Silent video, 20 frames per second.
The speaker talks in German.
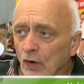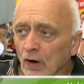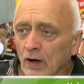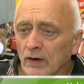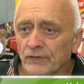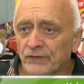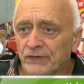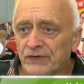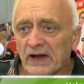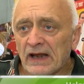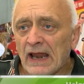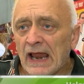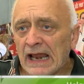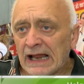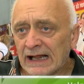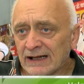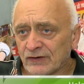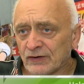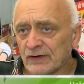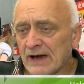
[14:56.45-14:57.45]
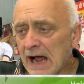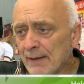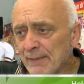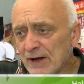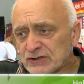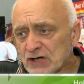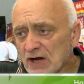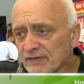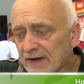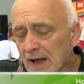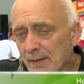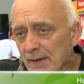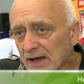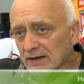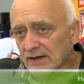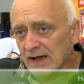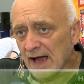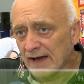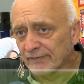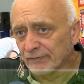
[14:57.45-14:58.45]
und in der Nationalmannschaft kann
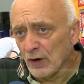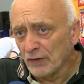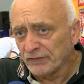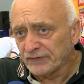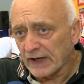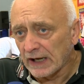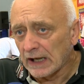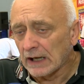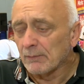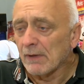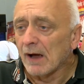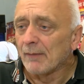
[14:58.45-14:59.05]
man kein Wurftraining